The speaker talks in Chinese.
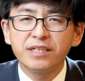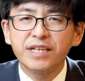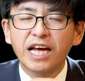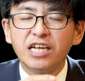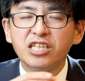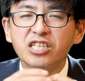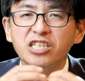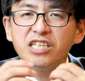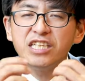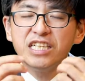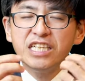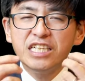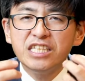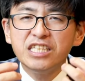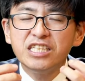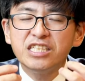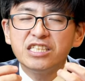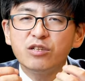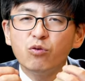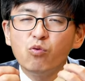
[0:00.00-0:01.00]
但是，
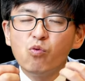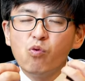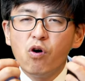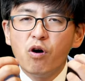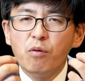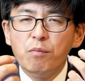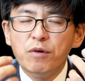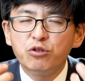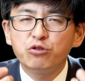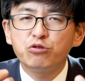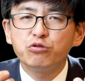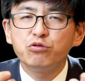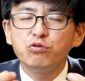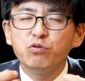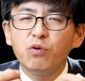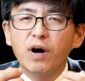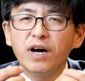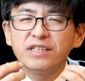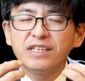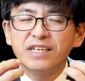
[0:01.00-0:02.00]
因着我们虚
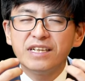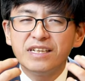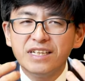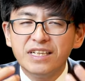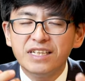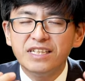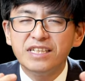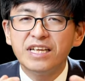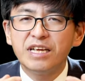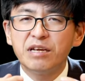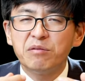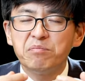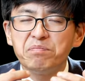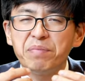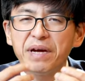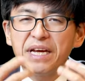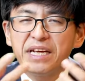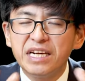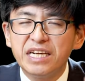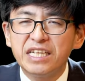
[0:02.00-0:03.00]
妄的意念
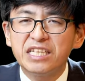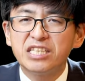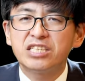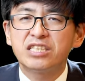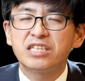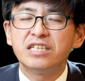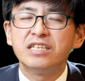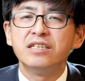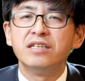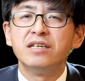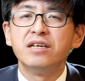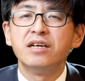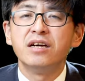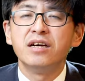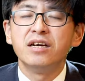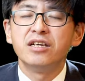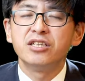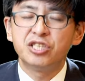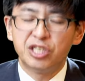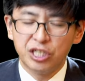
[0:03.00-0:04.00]
背离神，
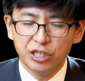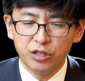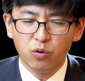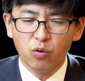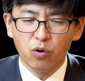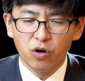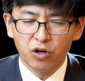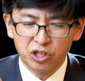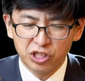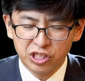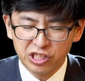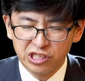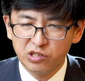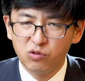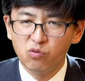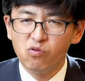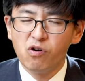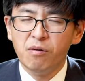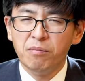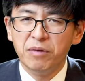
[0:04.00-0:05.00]
结果使
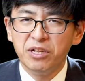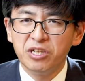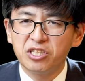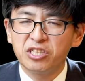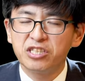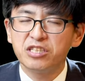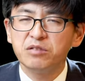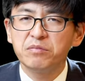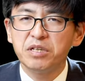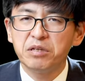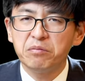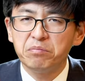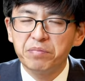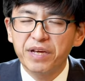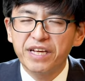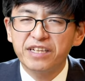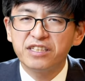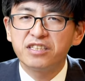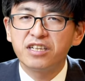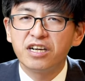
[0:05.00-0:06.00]
我们的生命
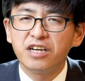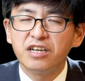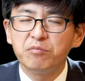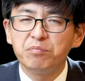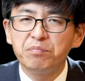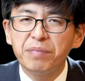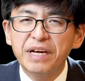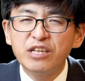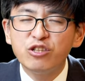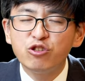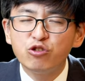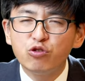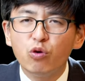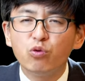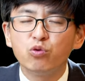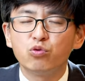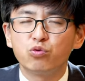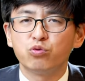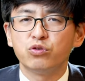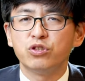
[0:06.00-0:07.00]
变成被
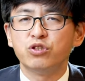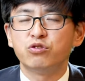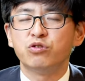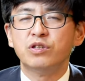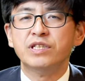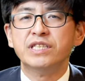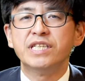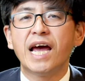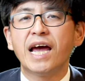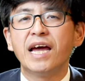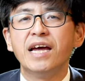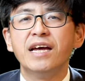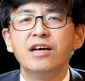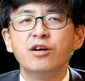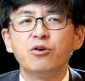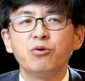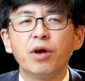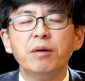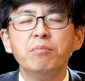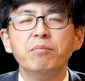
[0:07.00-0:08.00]
咒诅的存在。
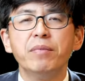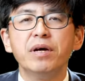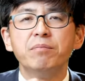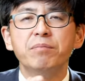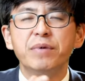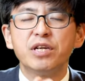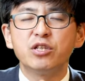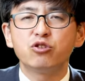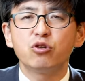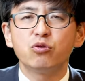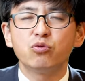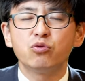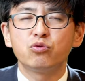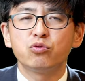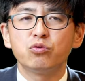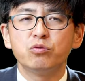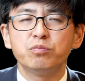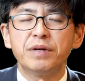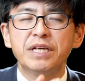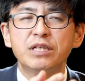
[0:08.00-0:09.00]
原本被咒
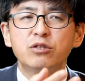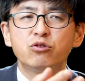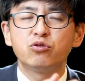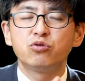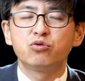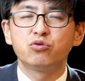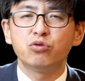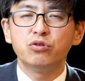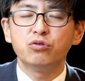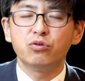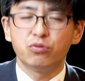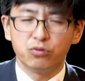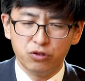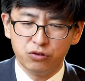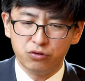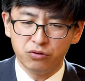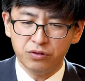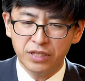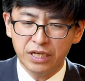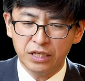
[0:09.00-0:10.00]
诅、被尊荣的
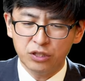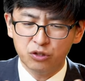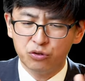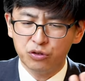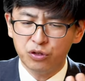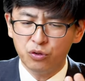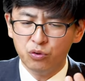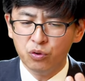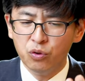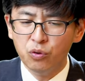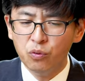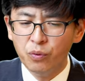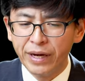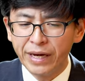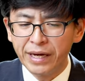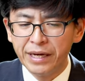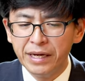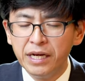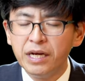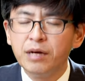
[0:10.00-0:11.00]
存在，却沦
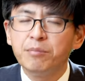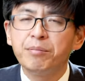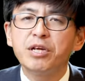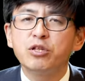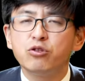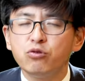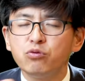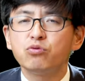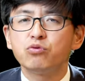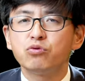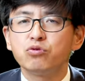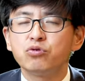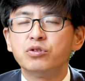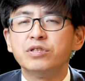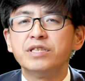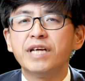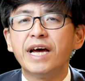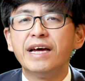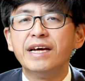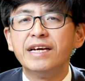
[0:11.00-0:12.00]
为被咒诅
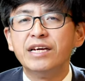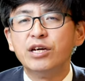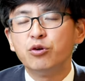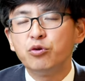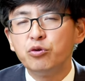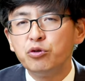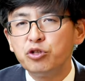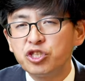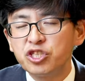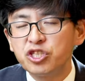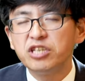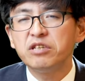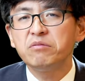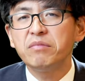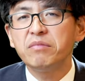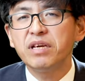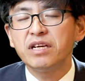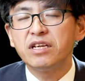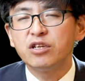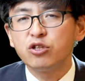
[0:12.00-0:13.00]
存在，与生
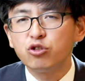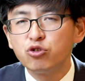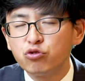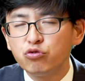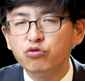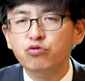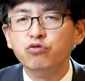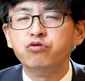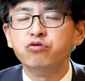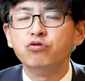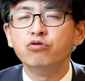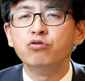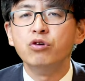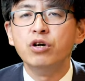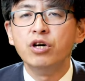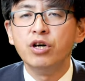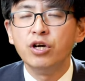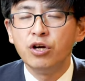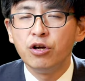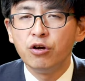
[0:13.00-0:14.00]
命祝福
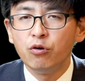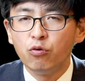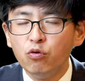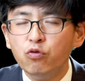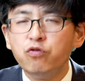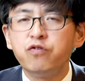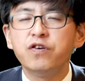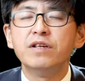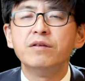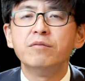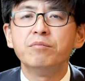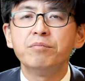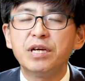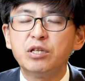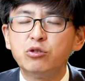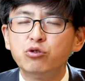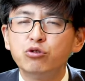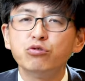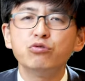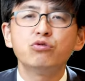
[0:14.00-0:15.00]
无份。被
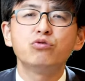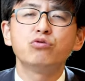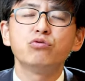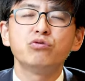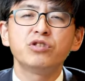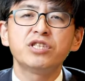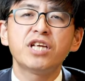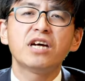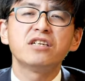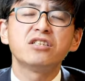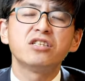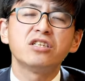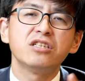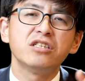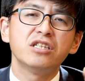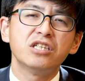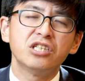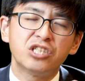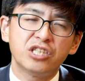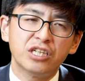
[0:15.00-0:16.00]
驱逐，象征
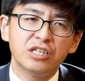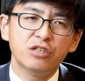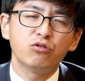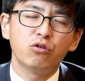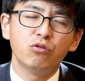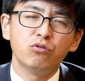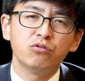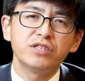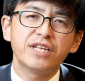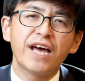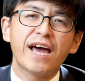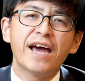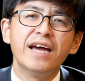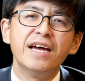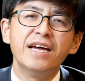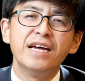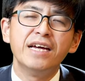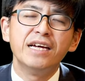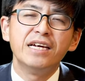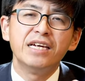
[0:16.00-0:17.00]
着神同在，
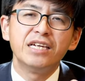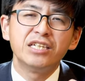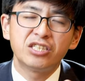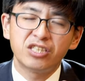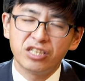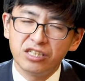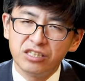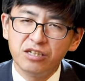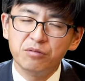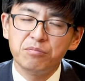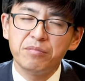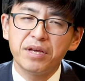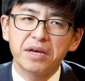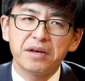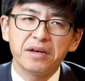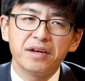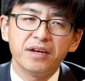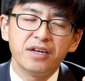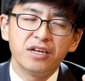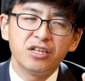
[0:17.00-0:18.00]
神的
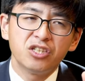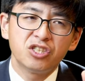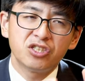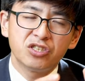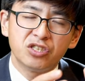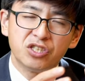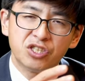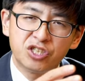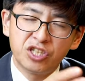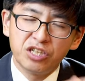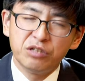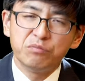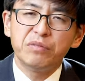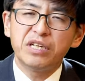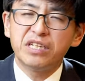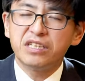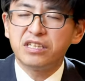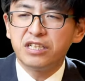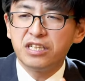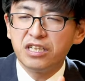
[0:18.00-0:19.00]
面是生
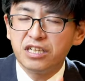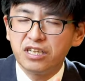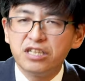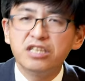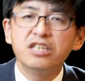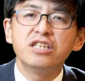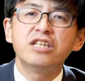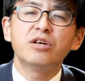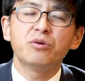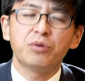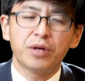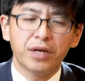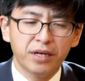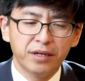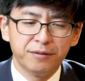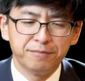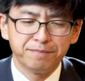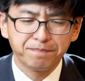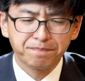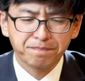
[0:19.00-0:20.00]
命的那个伊甸园。
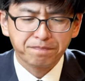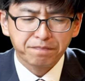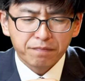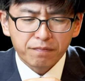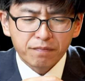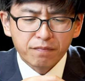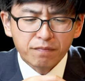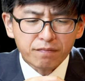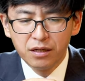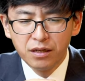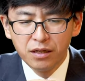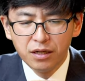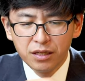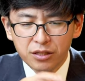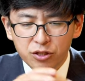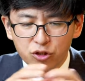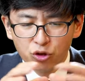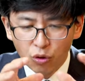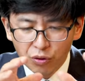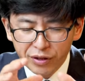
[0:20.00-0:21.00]

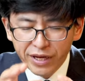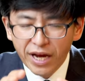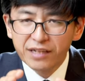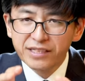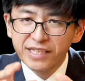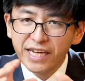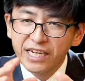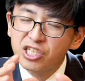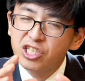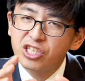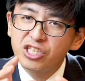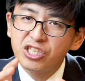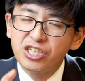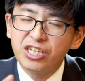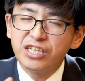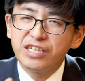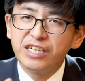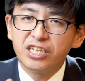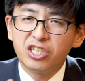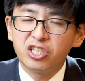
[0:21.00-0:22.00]
同样，在诗
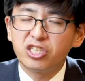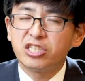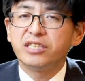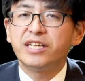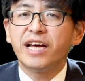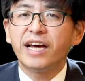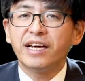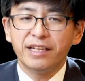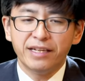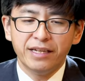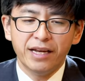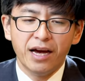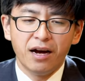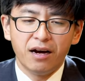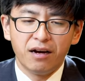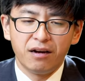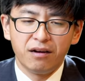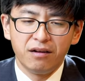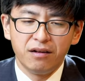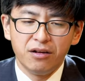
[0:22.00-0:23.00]
人那个时代一
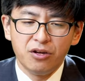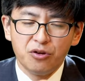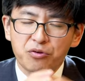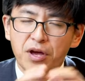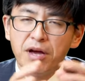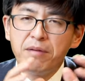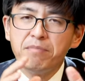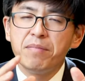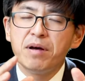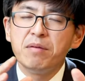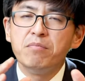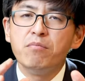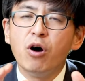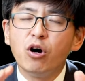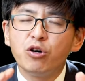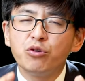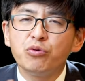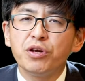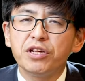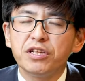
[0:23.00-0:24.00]
样，原本
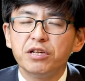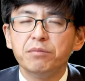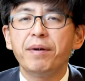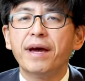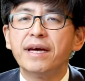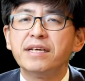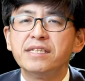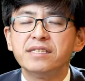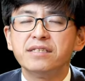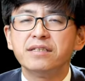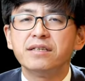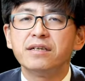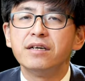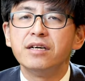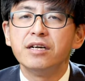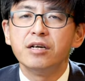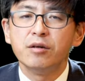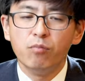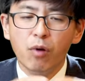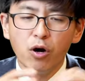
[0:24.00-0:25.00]
盟约的百姓，
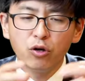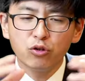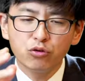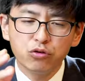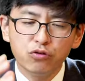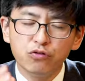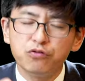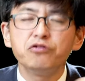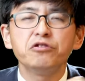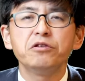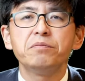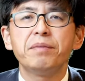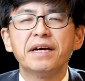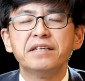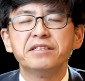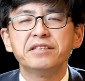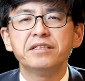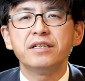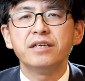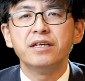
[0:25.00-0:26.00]
蒙祝福的
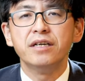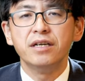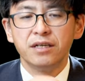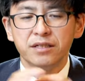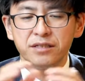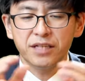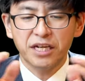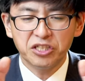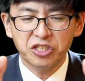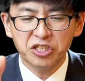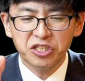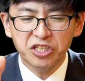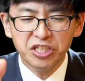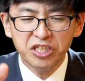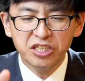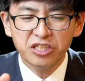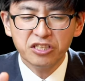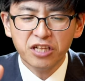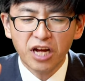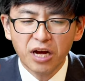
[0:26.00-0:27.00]
百姓，但是
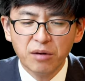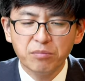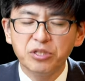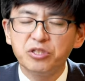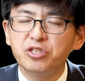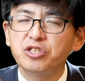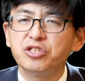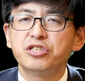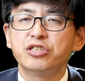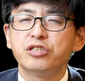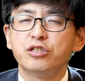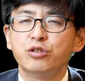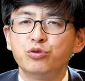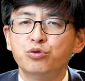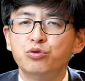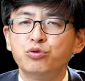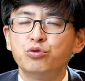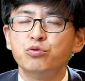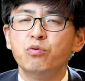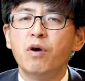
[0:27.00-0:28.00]
因着他们自己的
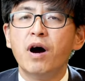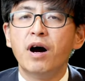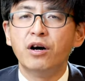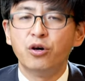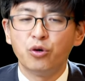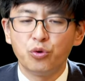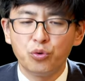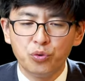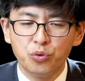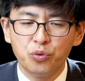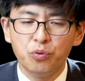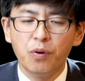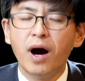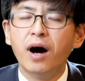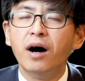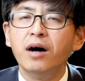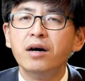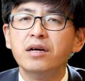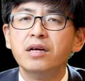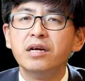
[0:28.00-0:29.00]
虚妄欲
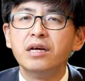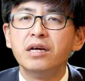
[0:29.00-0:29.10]
望。